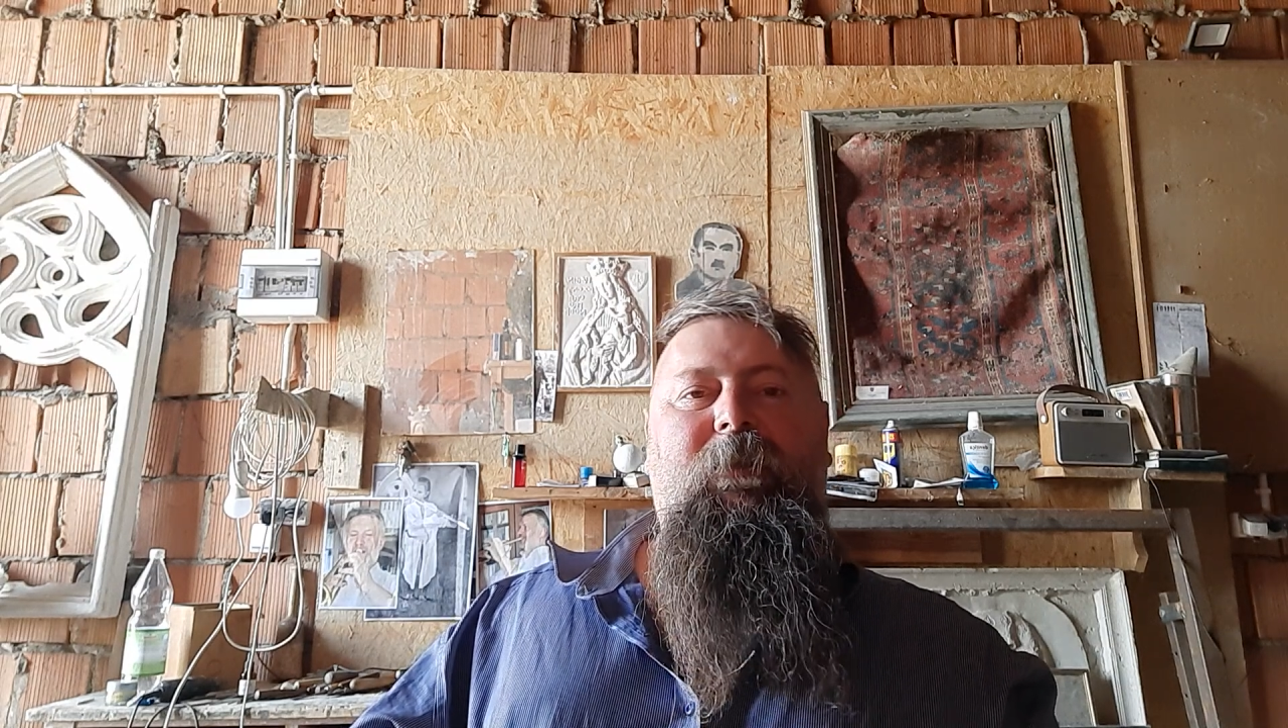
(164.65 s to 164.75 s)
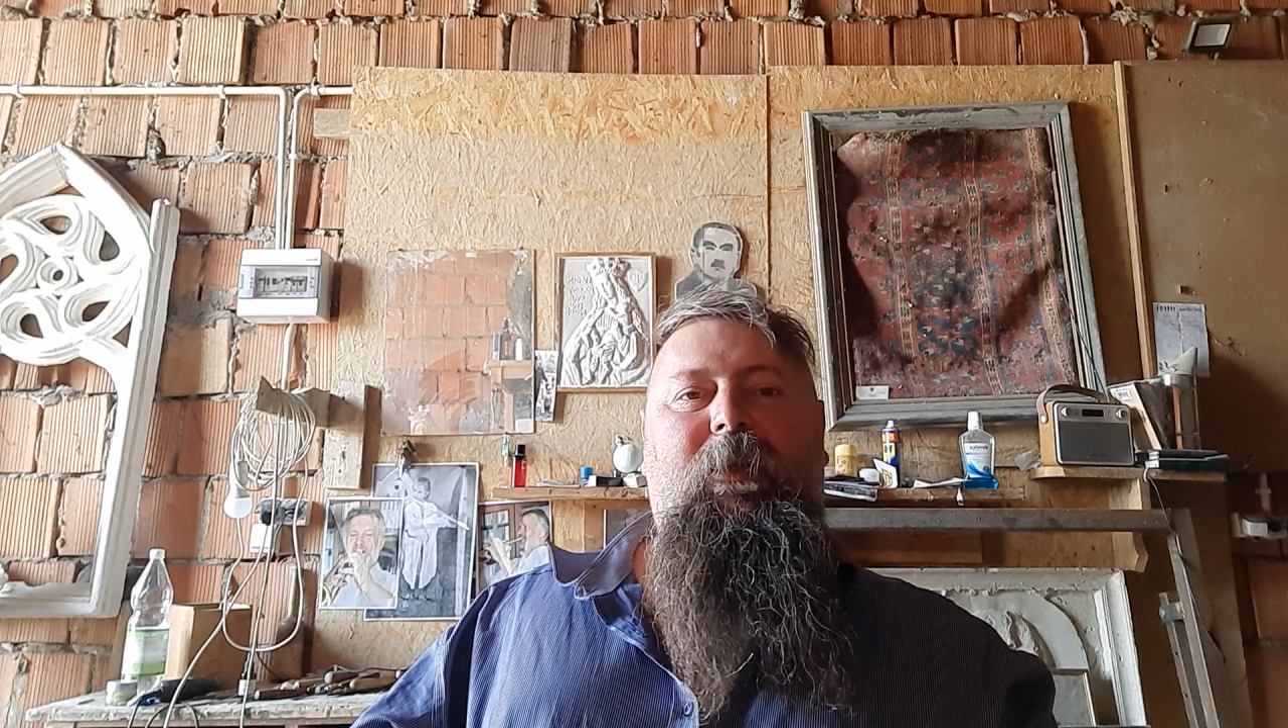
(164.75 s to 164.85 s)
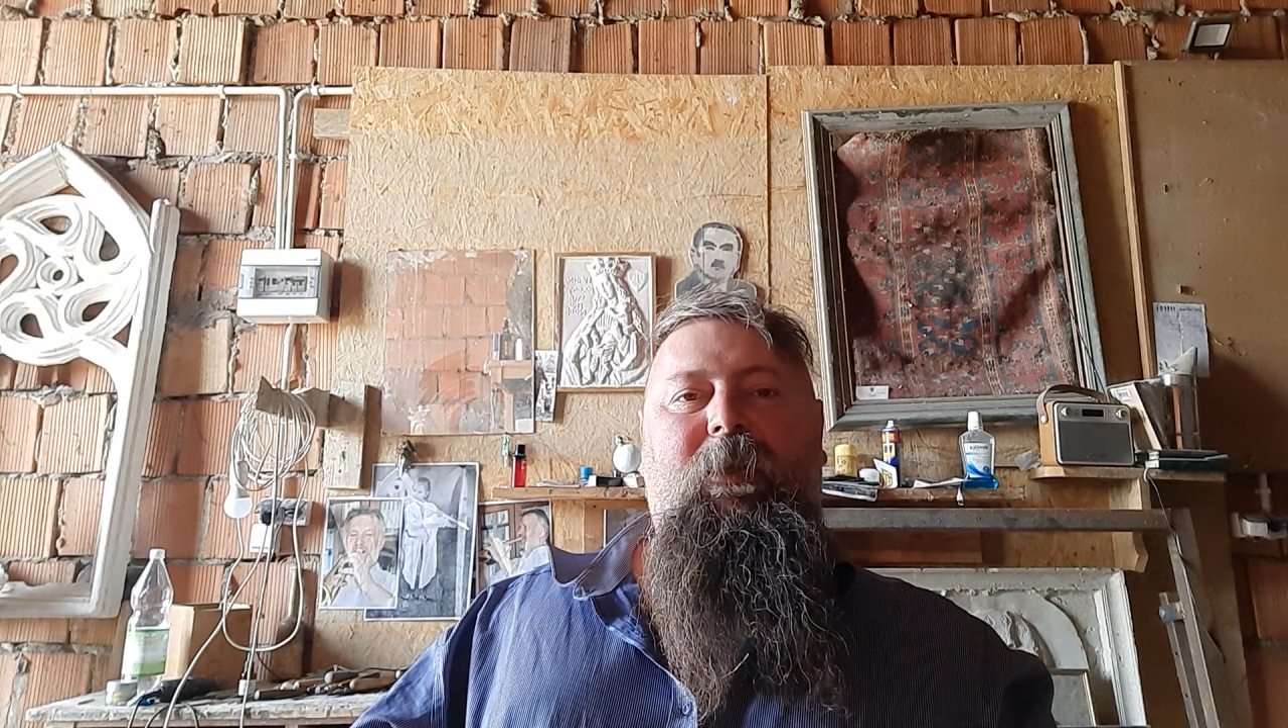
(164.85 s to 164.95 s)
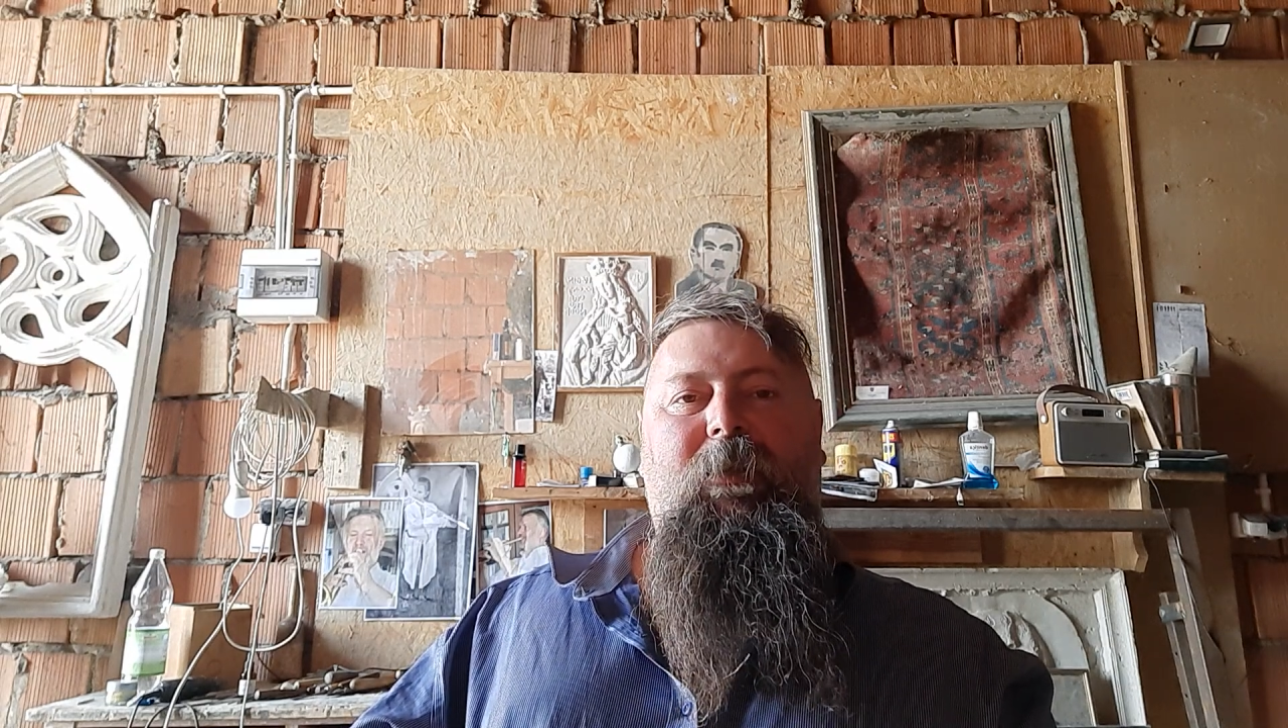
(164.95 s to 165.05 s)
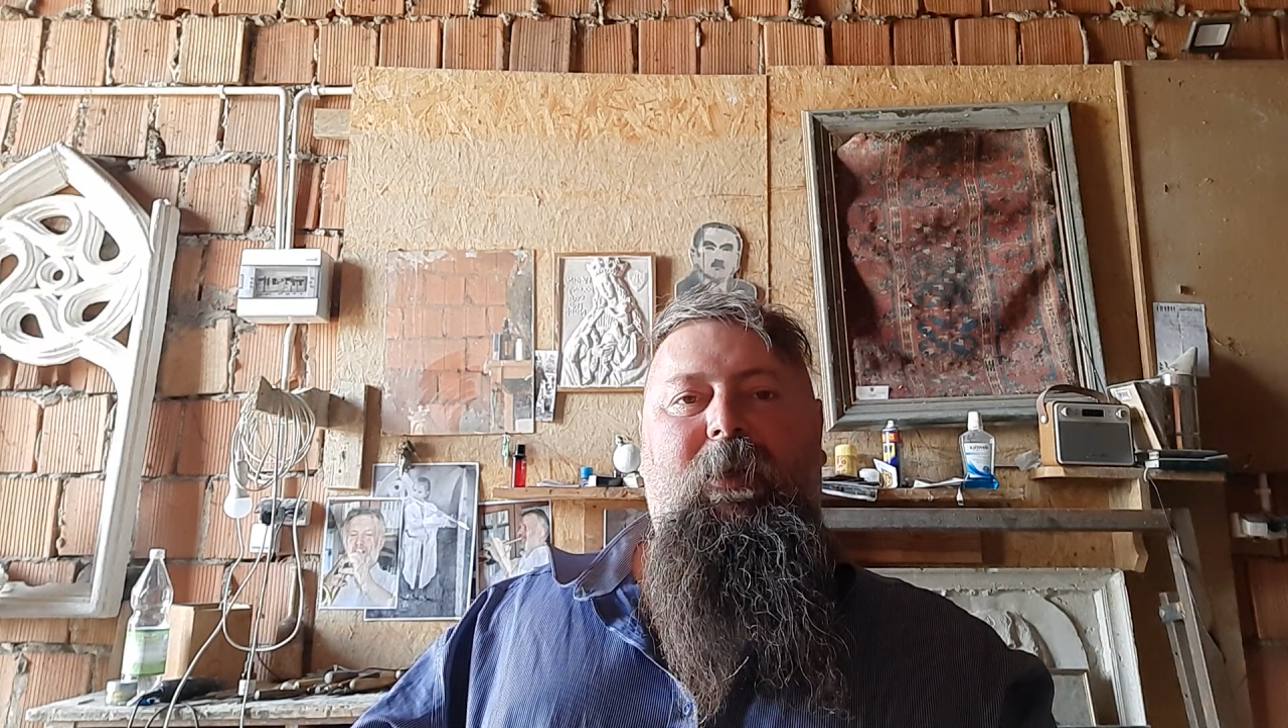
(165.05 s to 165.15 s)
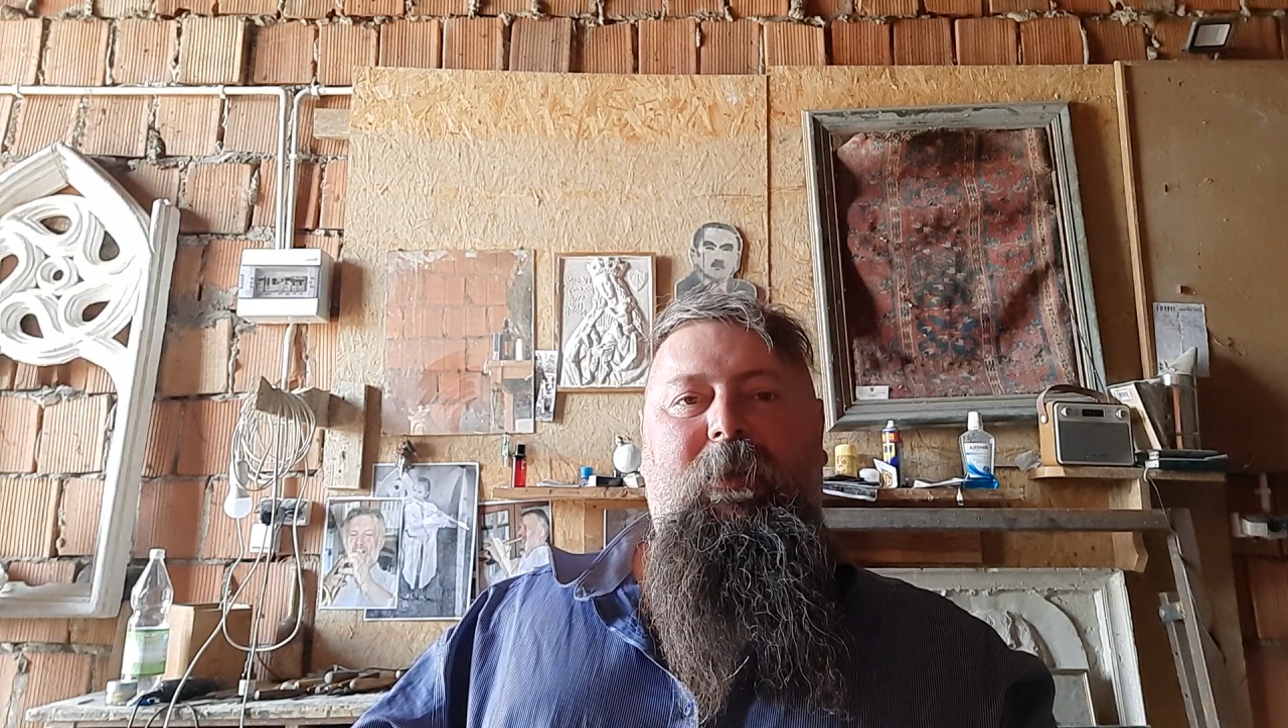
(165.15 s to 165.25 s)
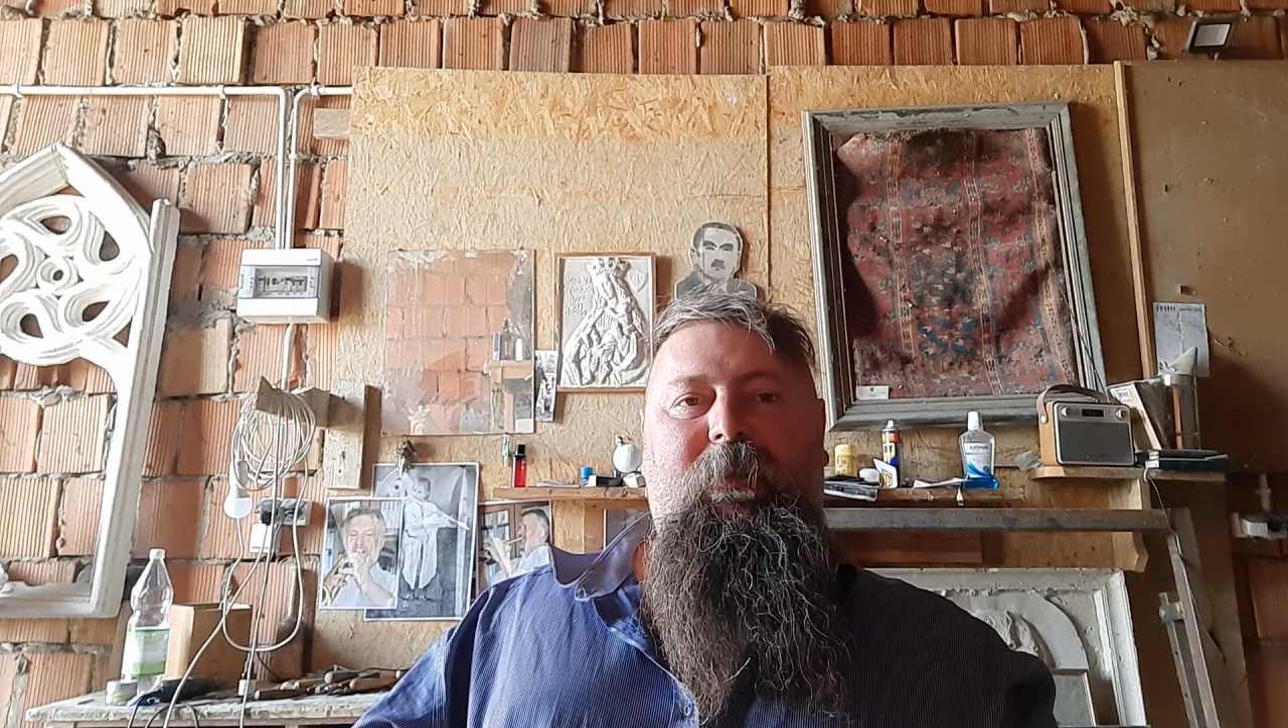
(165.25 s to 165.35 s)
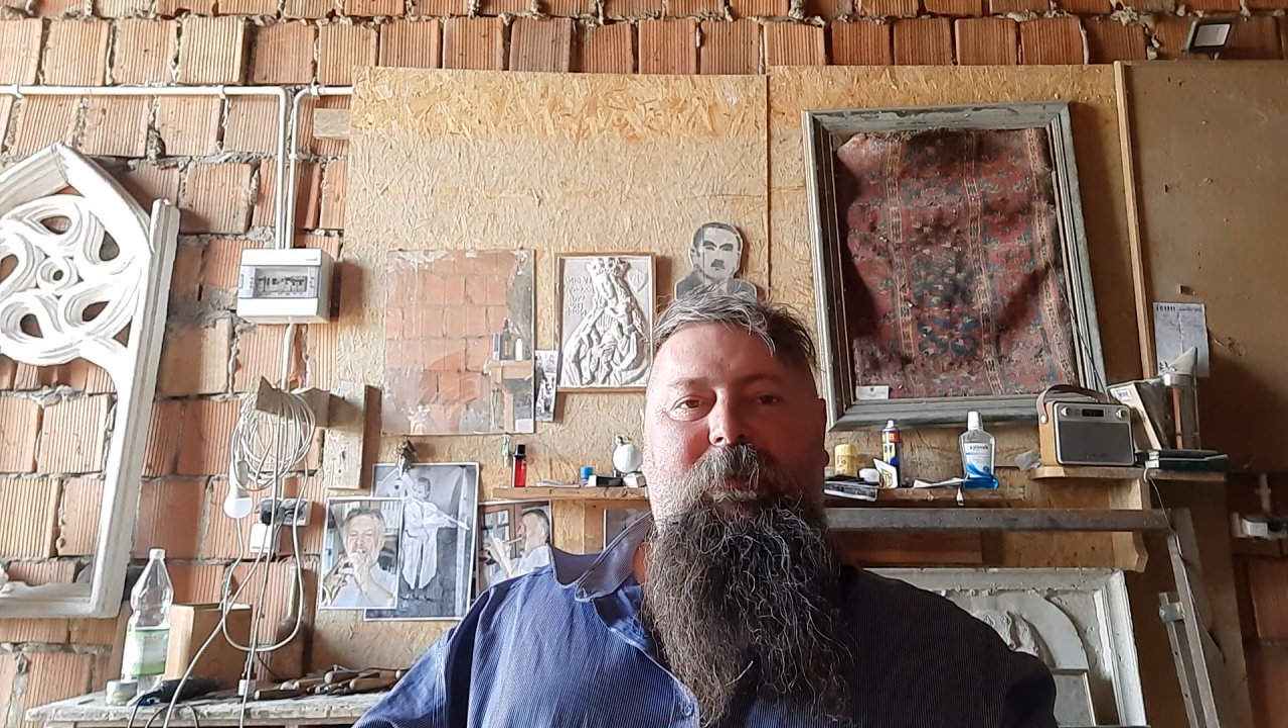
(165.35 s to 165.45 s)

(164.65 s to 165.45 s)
terenach